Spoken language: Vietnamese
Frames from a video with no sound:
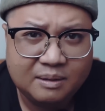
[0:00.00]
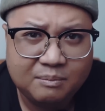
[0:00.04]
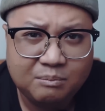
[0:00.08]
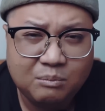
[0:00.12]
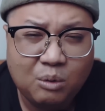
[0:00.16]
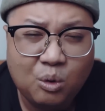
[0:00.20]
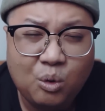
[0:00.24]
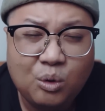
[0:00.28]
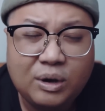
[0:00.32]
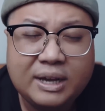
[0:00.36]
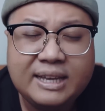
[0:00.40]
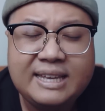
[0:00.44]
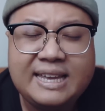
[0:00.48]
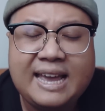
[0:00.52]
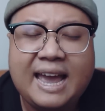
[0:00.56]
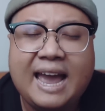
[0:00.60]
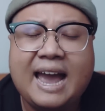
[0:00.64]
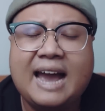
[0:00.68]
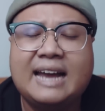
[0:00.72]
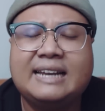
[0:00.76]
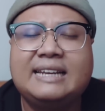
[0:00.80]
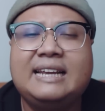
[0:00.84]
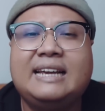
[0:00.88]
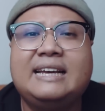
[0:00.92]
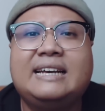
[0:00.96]
mua cái
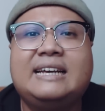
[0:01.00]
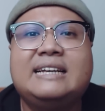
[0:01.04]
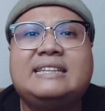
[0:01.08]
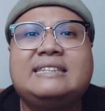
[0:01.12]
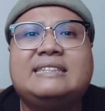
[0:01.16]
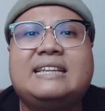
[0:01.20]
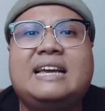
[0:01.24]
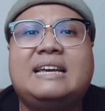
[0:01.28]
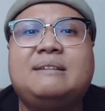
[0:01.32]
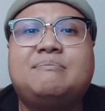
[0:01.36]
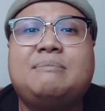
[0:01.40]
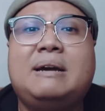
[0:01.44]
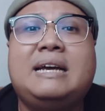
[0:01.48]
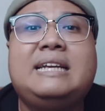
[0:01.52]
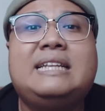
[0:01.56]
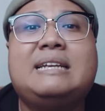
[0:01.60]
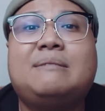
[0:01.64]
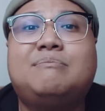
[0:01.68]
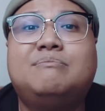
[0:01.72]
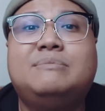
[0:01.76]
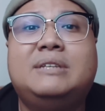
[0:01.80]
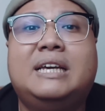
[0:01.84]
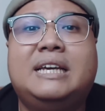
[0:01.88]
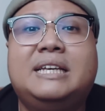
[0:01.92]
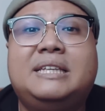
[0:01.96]
nhà này cách đây mấy
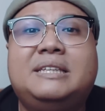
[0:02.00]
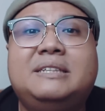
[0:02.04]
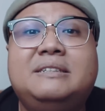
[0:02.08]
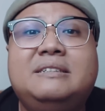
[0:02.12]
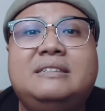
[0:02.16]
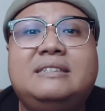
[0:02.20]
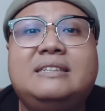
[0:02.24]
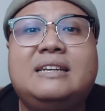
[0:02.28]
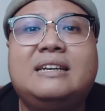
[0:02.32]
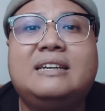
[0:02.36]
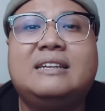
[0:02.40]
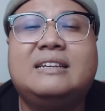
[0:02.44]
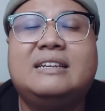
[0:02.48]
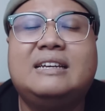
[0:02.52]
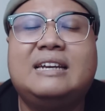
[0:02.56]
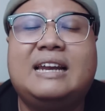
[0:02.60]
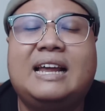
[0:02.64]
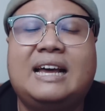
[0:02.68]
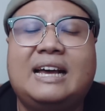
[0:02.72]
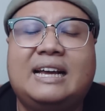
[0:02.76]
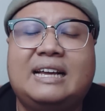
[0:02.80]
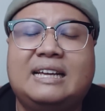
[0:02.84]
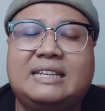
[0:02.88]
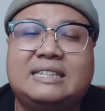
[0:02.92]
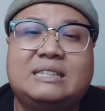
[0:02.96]
năm về trước đó
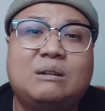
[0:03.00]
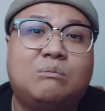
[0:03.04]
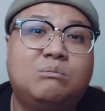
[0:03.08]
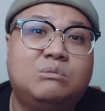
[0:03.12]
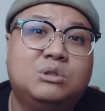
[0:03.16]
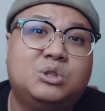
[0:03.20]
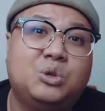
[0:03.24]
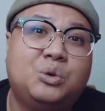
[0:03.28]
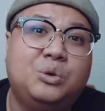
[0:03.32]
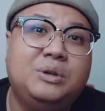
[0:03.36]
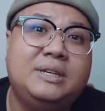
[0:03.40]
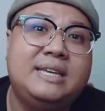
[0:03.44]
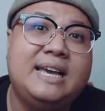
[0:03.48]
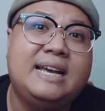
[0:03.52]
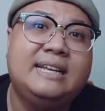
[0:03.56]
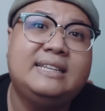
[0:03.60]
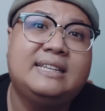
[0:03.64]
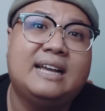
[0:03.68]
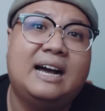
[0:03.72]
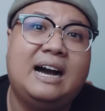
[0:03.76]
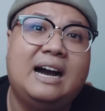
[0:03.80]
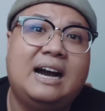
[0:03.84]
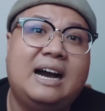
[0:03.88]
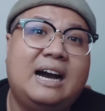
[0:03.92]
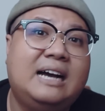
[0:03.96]
là xong xuôi giấy
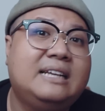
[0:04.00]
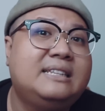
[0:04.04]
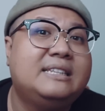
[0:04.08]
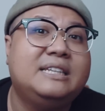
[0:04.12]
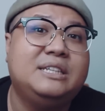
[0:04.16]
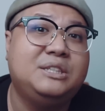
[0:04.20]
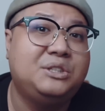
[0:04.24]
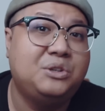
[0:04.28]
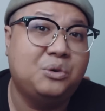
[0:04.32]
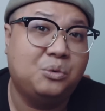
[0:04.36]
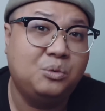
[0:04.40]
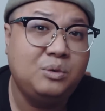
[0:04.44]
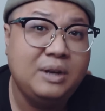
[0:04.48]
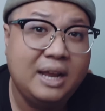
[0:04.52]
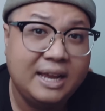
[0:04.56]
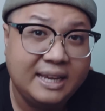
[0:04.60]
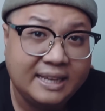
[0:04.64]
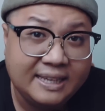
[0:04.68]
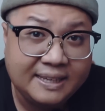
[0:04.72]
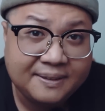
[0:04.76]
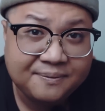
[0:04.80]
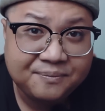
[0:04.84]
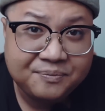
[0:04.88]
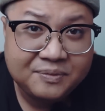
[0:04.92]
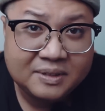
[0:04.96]
tờ hết thì chủ
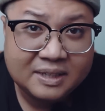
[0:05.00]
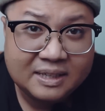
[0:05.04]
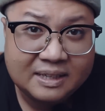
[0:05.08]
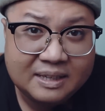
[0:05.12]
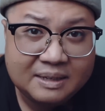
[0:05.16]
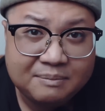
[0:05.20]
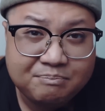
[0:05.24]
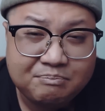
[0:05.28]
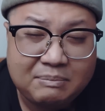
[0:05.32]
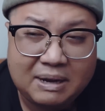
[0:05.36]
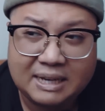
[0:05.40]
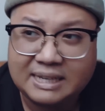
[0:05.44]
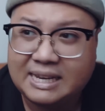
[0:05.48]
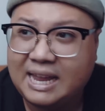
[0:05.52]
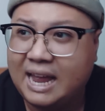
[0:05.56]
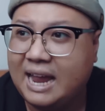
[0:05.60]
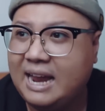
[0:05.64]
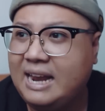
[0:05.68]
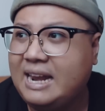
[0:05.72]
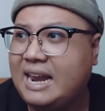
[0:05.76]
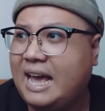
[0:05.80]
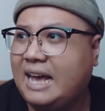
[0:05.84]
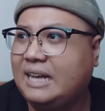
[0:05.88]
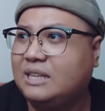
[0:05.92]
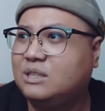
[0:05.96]
đi mà
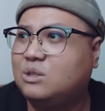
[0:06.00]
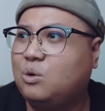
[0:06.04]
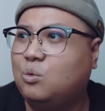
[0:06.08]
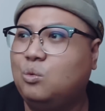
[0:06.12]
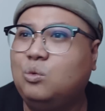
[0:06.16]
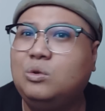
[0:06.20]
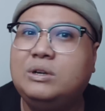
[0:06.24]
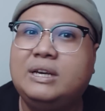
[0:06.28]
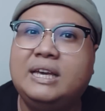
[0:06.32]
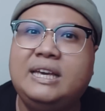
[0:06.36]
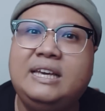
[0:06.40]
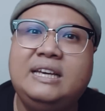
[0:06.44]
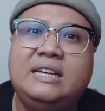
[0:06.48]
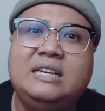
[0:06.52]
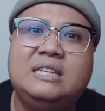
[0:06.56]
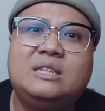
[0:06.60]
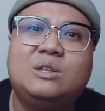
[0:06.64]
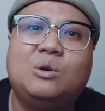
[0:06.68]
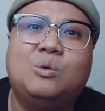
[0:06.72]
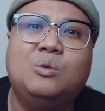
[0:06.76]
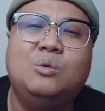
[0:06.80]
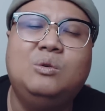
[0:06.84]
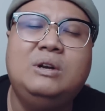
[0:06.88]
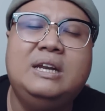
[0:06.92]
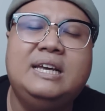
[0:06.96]
để lại tủ kiến
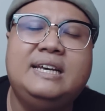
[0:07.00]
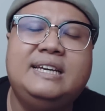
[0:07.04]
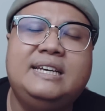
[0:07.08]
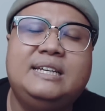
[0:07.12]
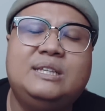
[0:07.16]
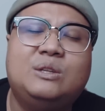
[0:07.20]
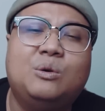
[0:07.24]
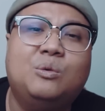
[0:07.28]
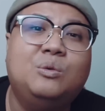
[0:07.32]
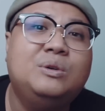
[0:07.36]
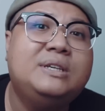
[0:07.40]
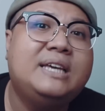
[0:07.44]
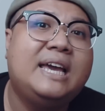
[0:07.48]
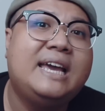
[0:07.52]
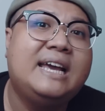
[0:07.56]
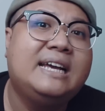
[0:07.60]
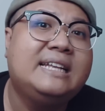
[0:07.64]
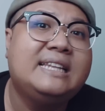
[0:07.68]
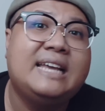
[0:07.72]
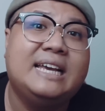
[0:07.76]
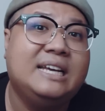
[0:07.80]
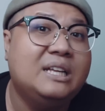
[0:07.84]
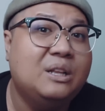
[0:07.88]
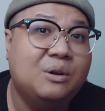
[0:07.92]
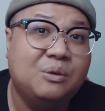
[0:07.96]
tủ ly tủ
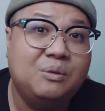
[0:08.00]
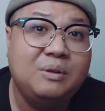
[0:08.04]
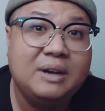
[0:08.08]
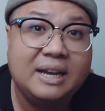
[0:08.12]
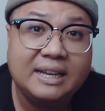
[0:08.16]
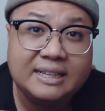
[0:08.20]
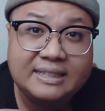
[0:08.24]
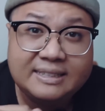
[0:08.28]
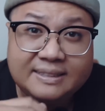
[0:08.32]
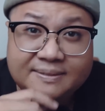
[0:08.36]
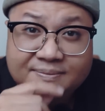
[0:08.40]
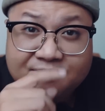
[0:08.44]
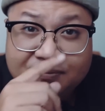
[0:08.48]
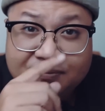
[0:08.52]
chén đầy đủ hết